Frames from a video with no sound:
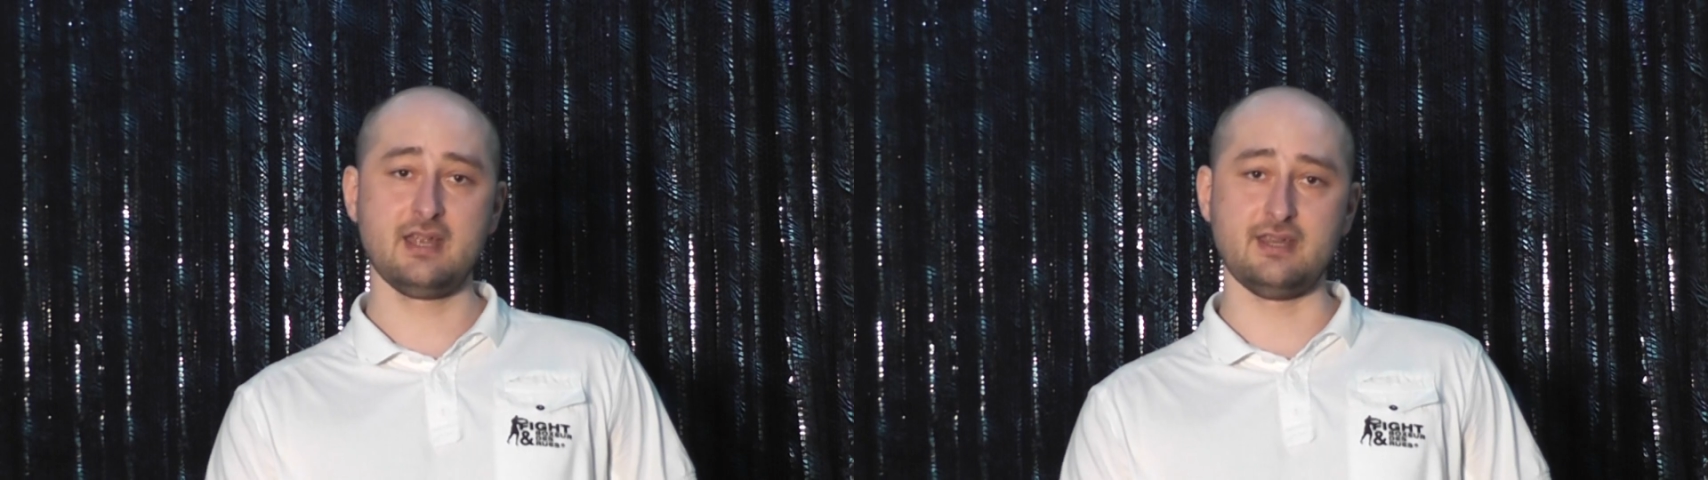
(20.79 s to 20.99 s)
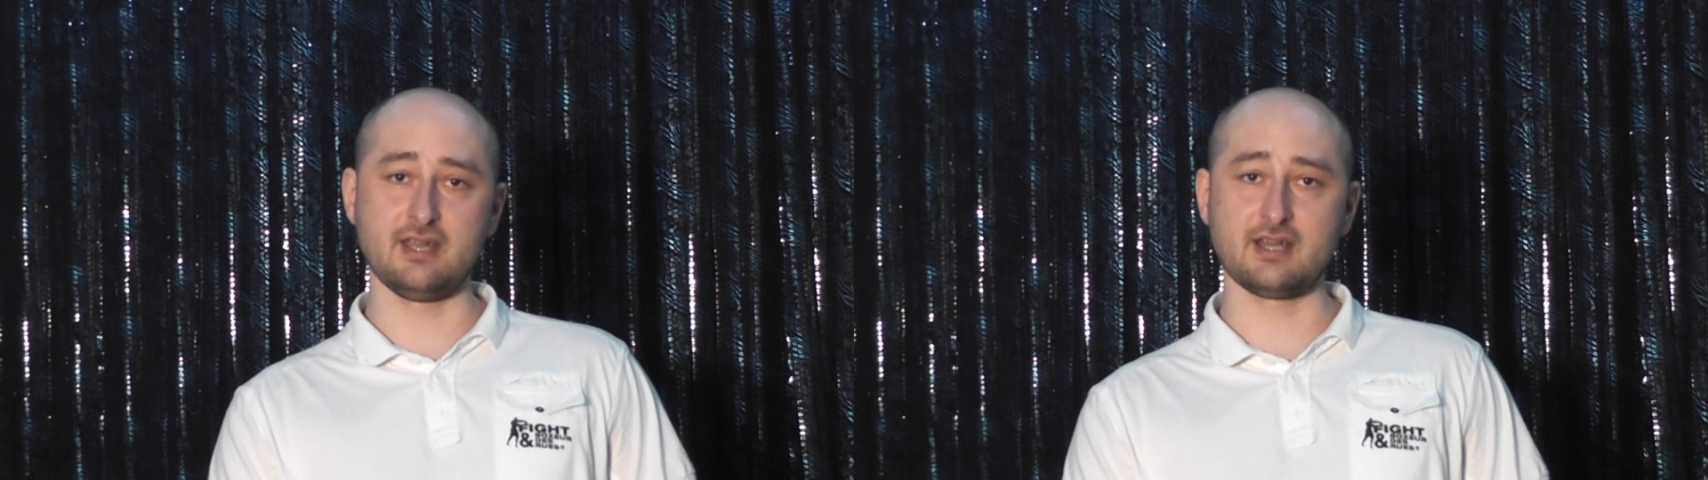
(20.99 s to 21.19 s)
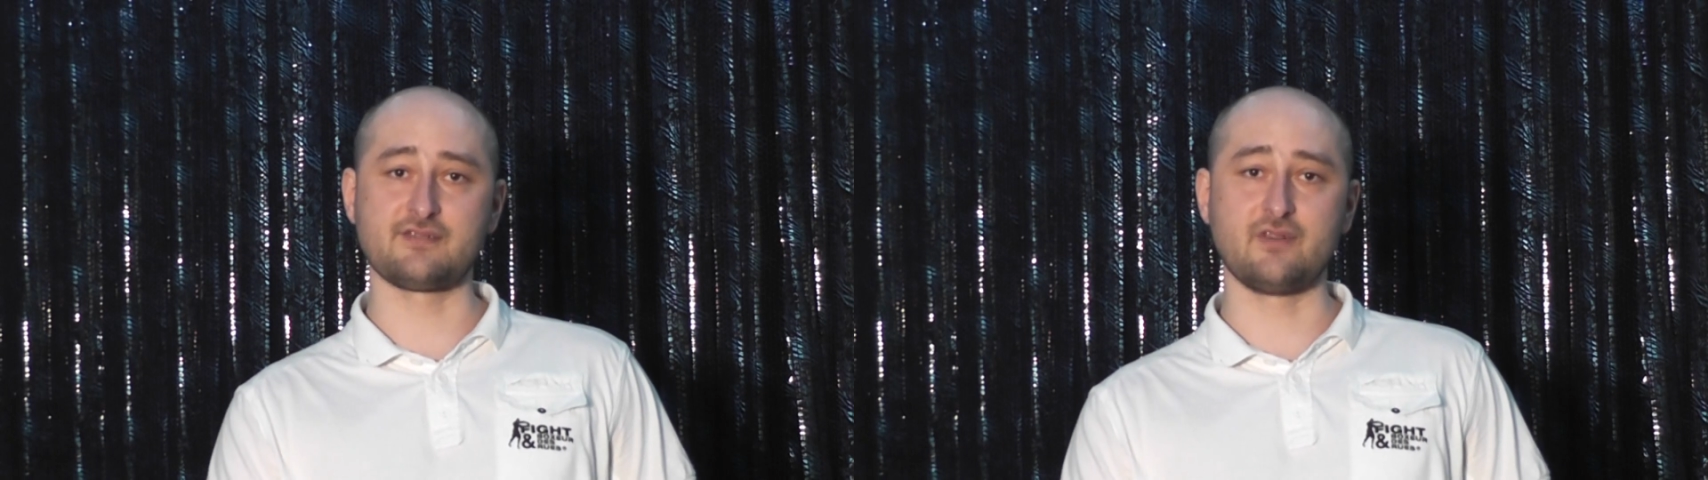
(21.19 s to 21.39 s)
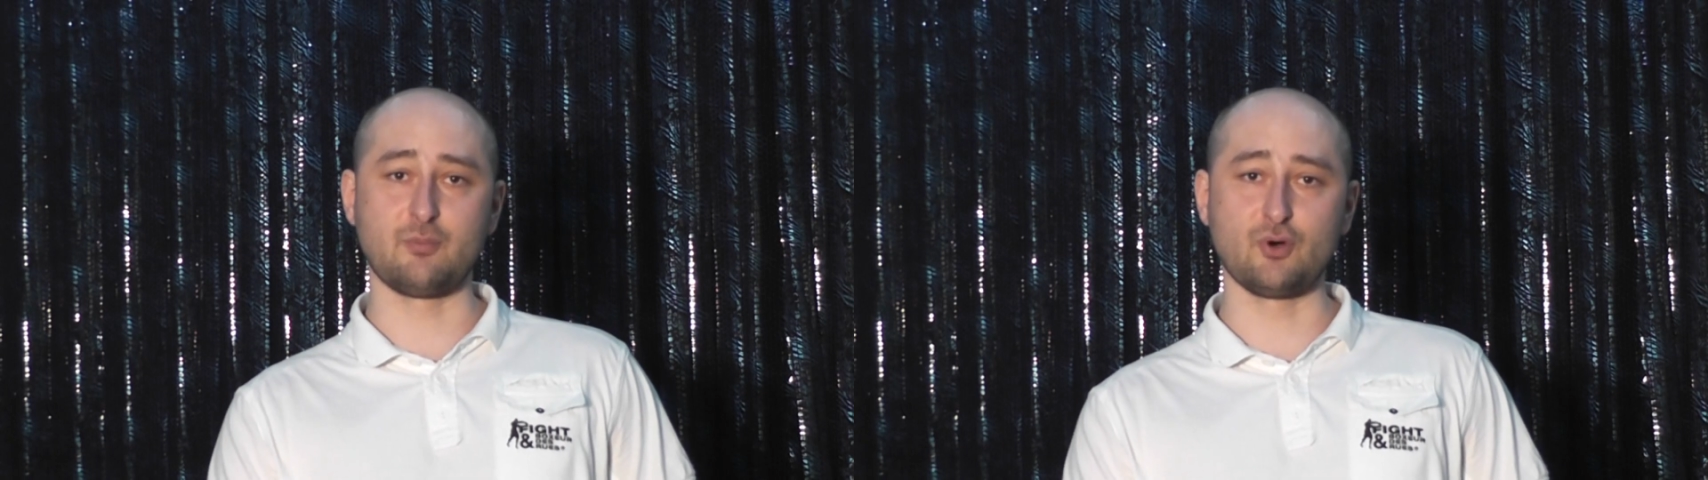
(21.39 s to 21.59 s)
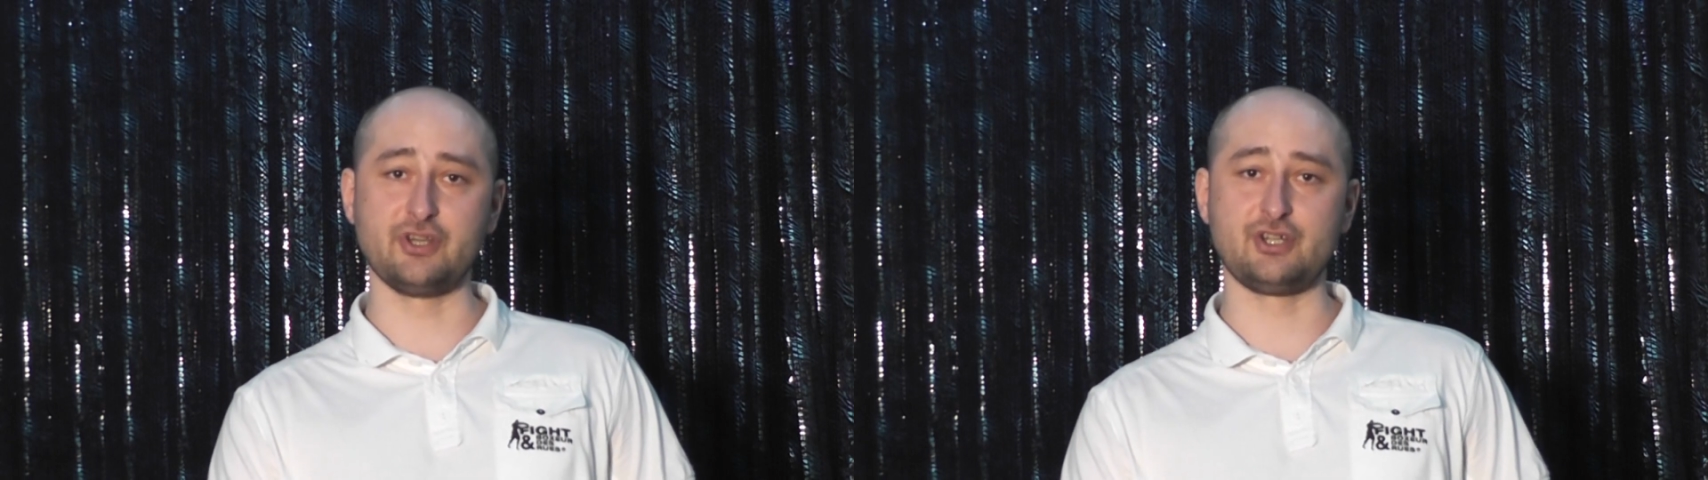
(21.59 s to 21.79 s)
Я
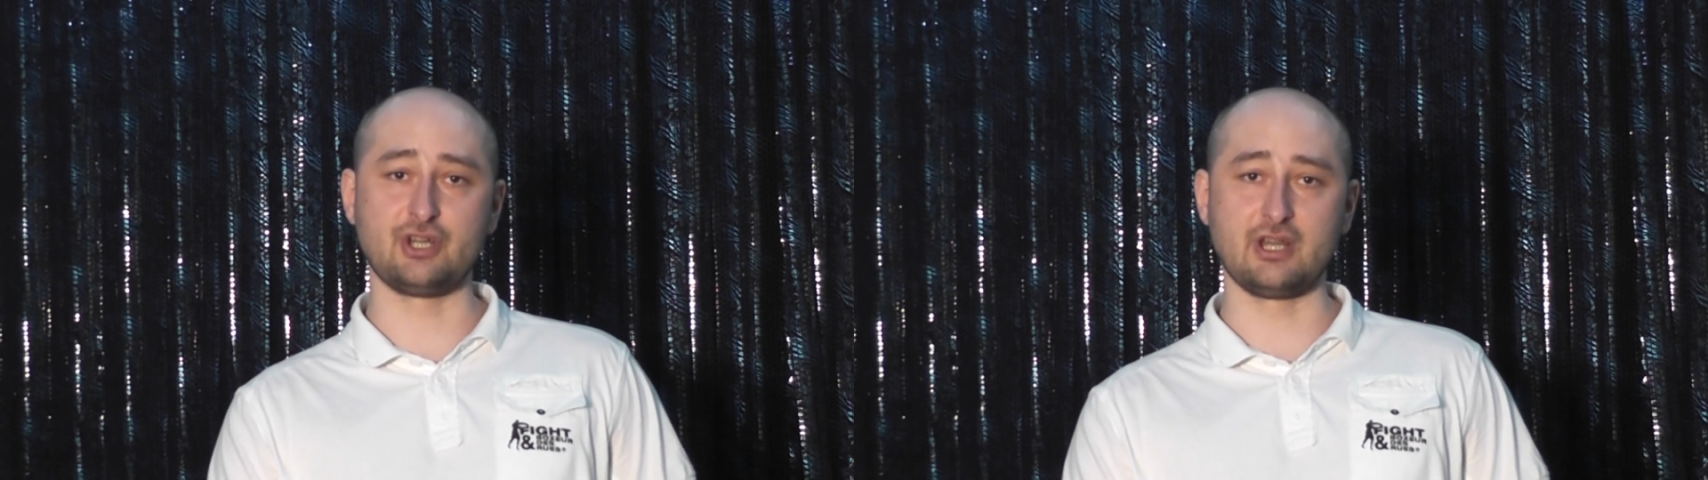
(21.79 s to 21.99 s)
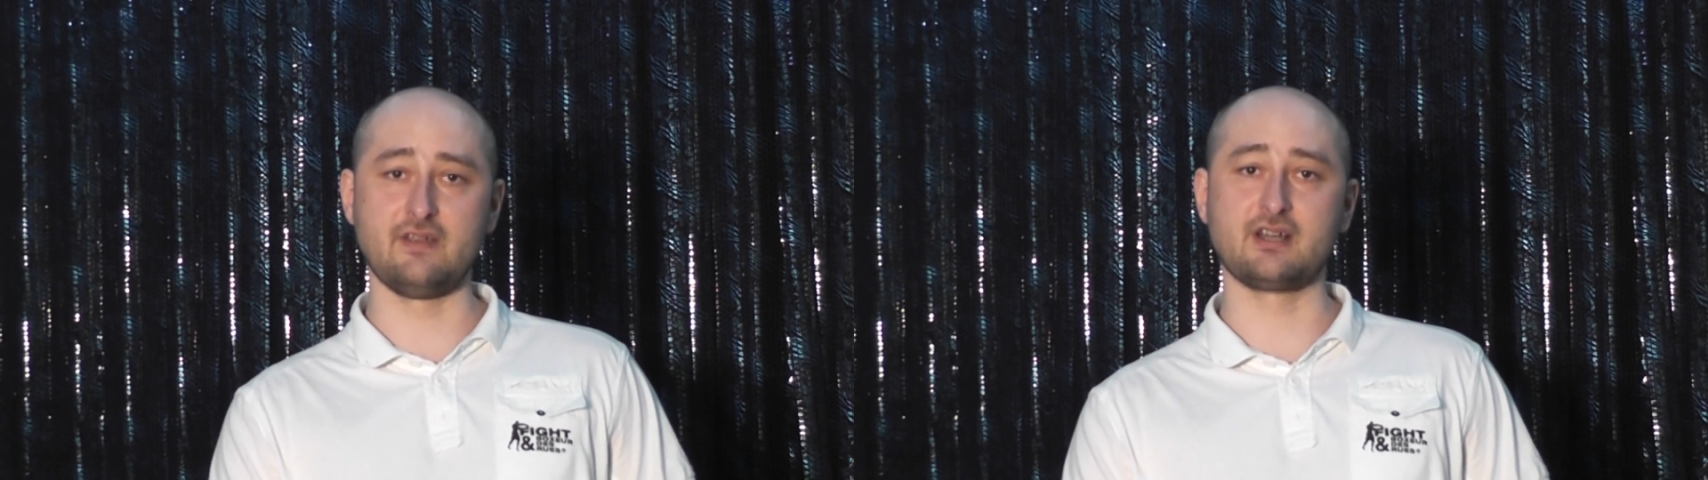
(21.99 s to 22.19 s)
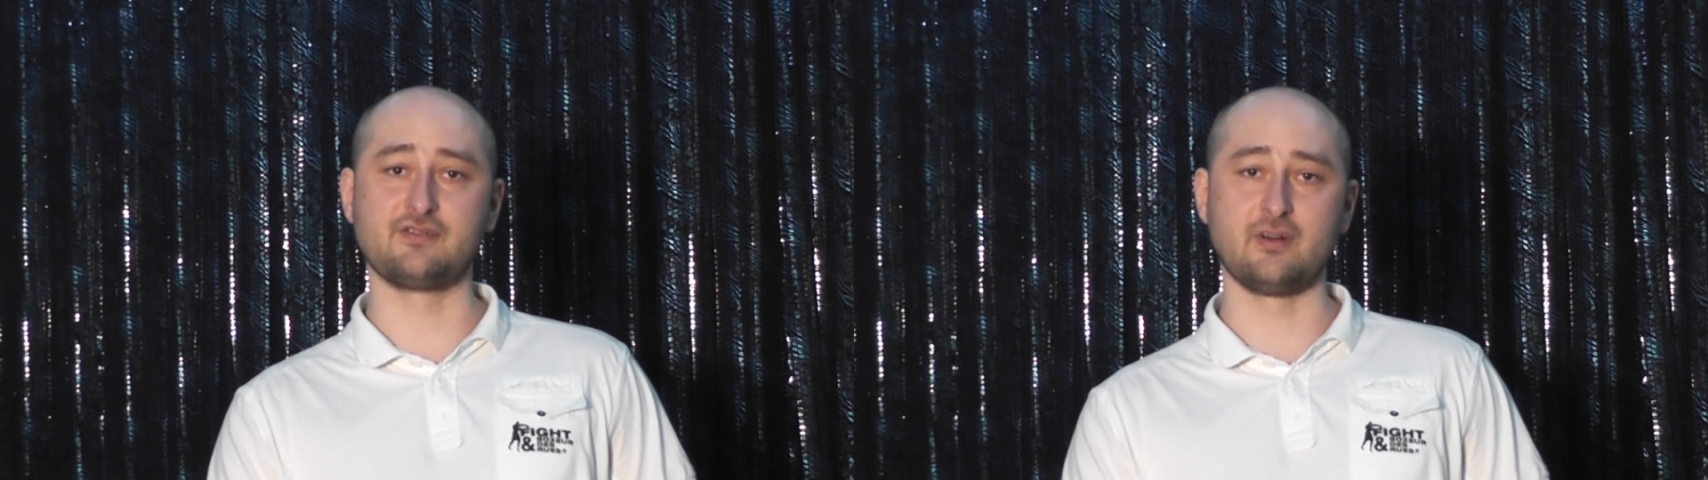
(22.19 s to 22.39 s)
свободный человек